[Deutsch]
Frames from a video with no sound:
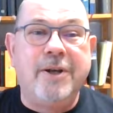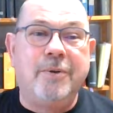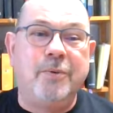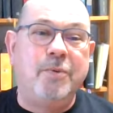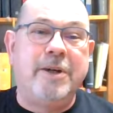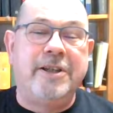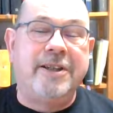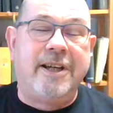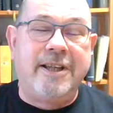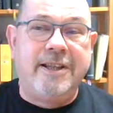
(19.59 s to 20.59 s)

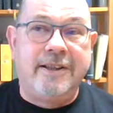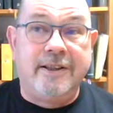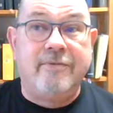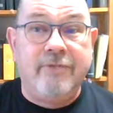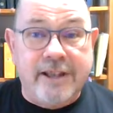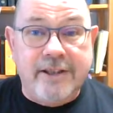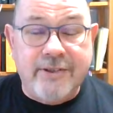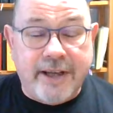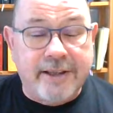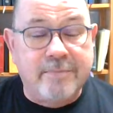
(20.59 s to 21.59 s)
rübergereicht hat. Wie
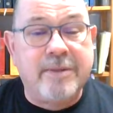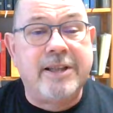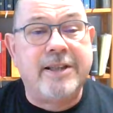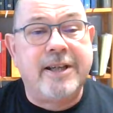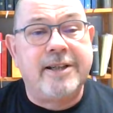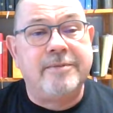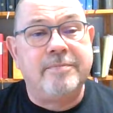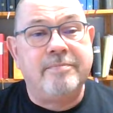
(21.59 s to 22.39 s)
sagt man da?